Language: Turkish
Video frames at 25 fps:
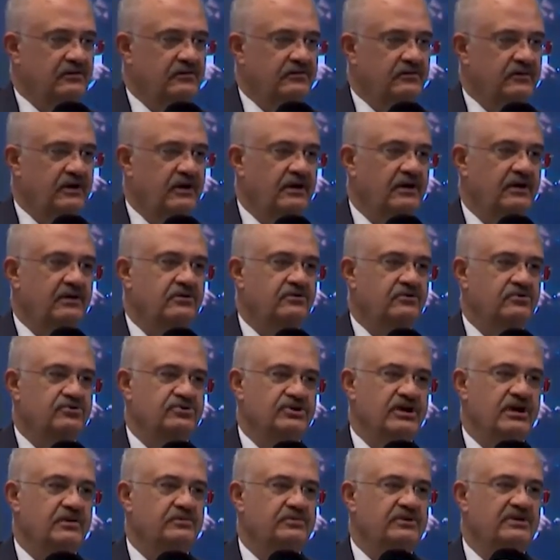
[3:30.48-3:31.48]
ve
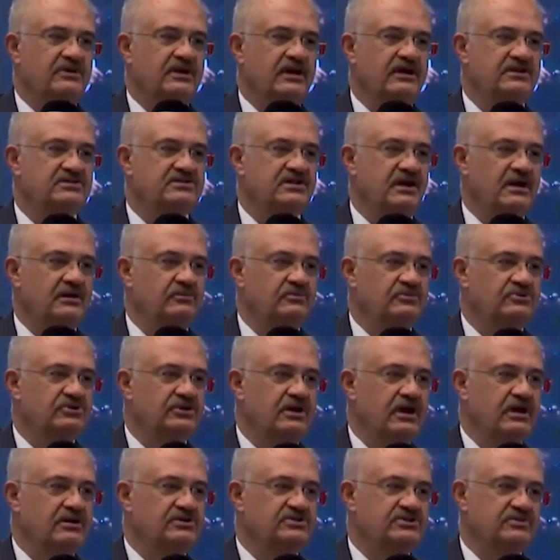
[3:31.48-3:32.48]
güzel bir ders almışlar.